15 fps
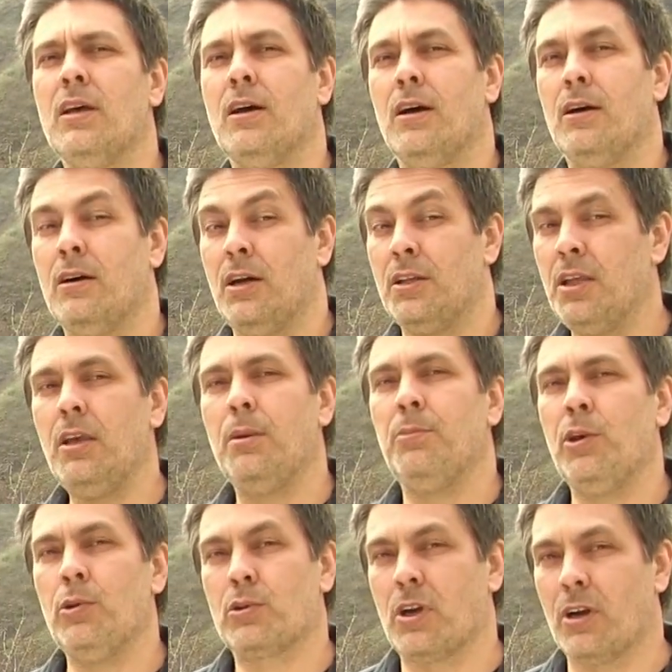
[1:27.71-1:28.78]
А, они
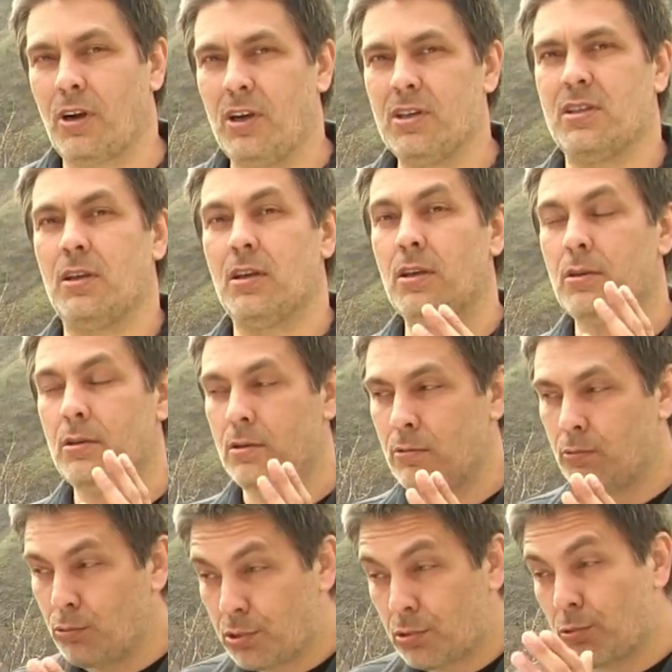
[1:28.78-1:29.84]
имеют как раз таки
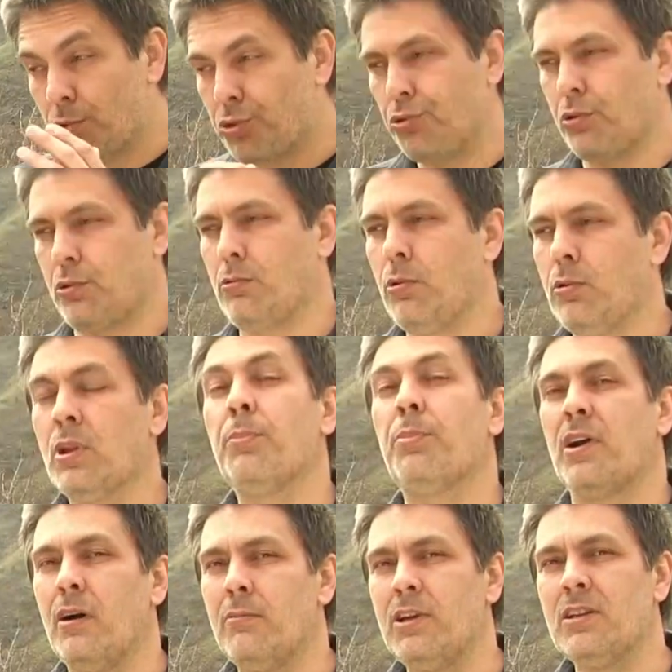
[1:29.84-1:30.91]
узкую, четкую
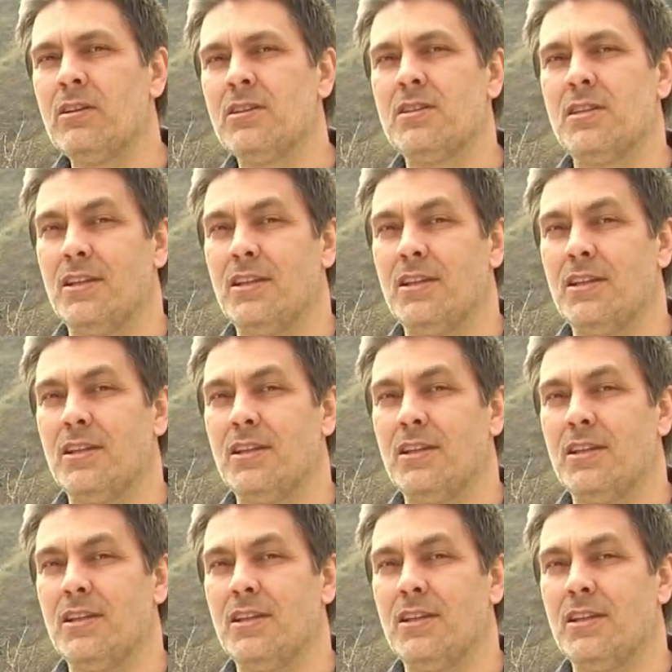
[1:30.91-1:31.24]
направленность.